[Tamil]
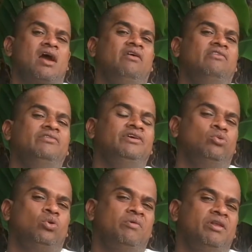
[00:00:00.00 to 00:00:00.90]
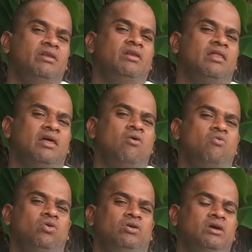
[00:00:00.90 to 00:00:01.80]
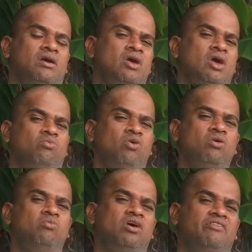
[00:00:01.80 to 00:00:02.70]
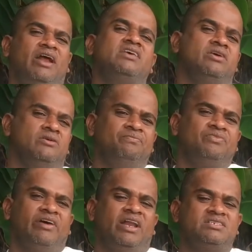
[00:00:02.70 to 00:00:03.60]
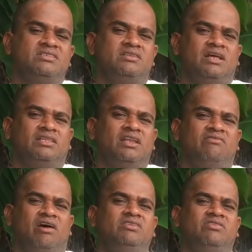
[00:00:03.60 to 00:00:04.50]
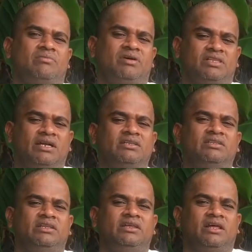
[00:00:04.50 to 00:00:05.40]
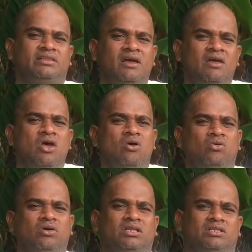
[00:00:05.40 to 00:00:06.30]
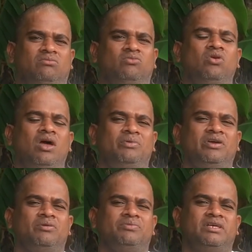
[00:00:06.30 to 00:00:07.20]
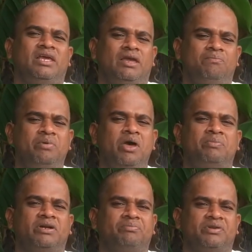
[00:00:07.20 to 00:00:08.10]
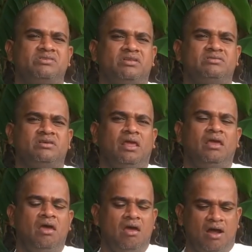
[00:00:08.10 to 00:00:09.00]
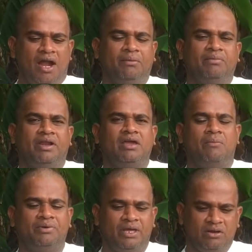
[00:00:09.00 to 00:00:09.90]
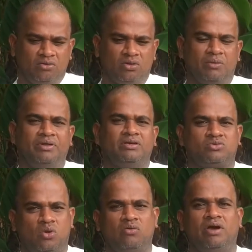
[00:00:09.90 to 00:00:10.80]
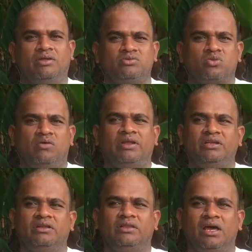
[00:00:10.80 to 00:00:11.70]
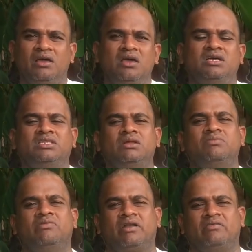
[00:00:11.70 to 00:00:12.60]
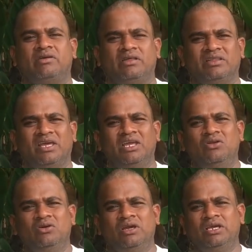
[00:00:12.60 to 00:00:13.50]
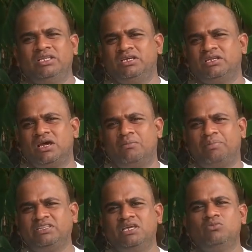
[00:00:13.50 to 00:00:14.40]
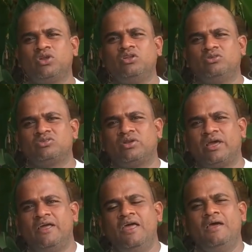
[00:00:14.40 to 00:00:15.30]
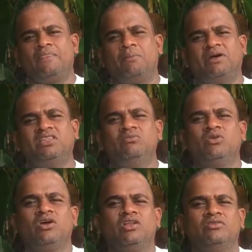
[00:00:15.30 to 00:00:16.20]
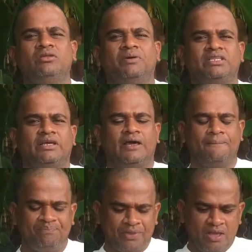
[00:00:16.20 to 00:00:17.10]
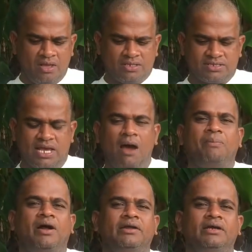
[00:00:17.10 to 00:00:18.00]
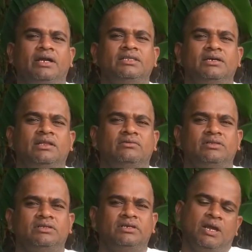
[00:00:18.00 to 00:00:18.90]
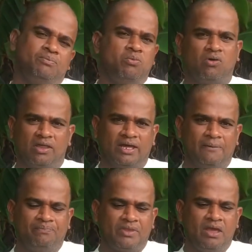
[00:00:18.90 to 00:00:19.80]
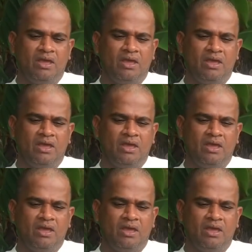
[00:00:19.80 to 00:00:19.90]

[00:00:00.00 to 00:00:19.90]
கள்ள வெறுவைத்துக்கு உள்ளே போய் நின்னாதான் உங்களுக்கு முழுக்க முழுக்க வேலை செய்யும் வேலை செஞ்சதுனா தான் நீங்கள் வாந்தி வராமல் தடுத்து நிறுத்திட்டீங்கன்னா தான் உங்களுக்கு அந்த மூளை அப்படிங்கிற பிரச்சனை எப்பேற்பட்ட பிரச்சனையும் சரி ஆட்டோமேட்டிக்காக அப்படியே உங்களுக்கு அப்படியே சுலோவாயிடும் சுலோவாக நின்றுதுன்னா திரும்ப வர வருது இன்னொன்று இதுக்கு நான் பத்திய முறைன்னு ஒன்று சொன்னேன் இந்த பத்திய முறைங்கிறது வந்து பார்த்திங்கன்னா சாப்பாடு எடுத்துக்கிறது வந்து எப்பவும் போல தான்